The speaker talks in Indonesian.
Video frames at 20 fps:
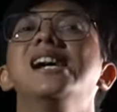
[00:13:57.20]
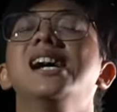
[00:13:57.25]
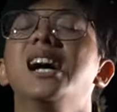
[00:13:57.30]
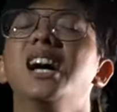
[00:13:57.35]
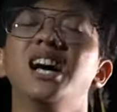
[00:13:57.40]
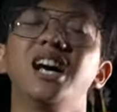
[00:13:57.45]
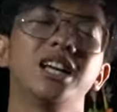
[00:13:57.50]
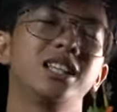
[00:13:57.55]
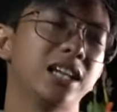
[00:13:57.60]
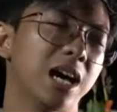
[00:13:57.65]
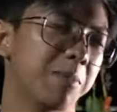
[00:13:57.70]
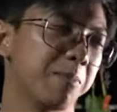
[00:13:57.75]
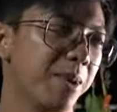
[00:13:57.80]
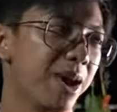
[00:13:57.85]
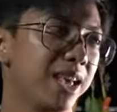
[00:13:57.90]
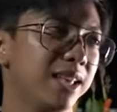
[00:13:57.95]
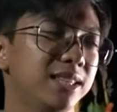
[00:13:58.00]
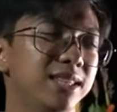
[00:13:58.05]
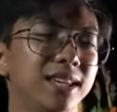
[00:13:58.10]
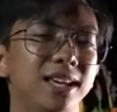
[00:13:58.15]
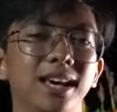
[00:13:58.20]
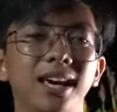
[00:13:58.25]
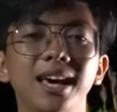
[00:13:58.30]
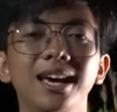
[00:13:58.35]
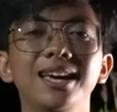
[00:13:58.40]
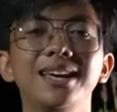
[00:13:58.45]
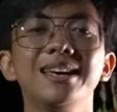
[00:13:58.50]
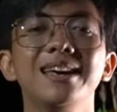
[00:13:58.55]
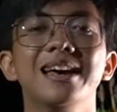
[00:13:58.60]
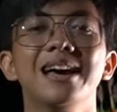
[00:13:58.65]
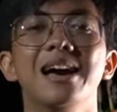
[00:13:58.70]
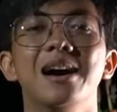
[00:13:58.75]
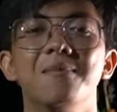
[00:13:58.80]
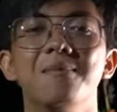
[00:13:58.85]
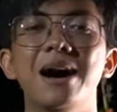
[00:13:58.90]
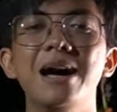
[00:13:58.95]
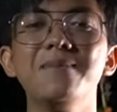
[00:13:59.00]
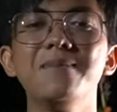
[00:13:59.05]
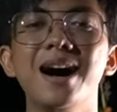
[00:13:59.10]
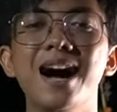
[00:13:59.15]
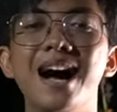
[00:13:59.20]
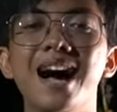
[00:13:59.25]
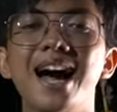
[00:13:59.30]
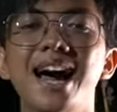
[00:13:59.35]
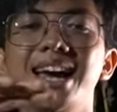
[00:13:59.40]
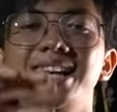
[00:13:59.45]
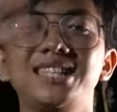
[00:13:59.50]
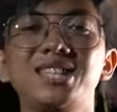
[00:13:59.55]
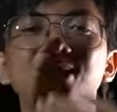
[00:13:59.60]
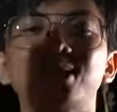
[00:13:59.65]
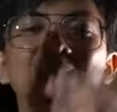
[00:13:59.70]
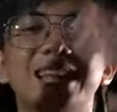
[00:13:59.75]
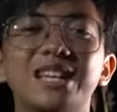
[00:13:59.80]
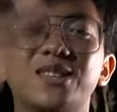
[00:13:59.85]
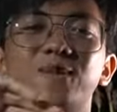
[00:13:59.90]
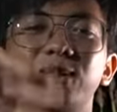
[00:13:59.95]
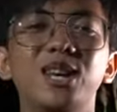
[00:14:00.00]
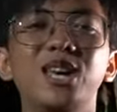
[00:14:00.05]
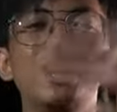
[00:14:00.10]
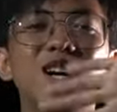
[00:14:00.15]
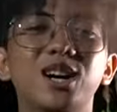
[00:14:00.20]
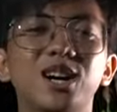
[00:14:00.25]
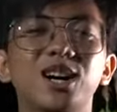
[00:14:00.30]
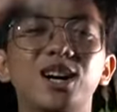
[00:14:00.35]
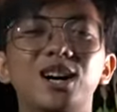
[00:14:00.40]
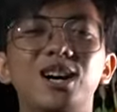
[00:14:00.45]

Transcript: Ah, capek anjing. Bye bye, see you the next video.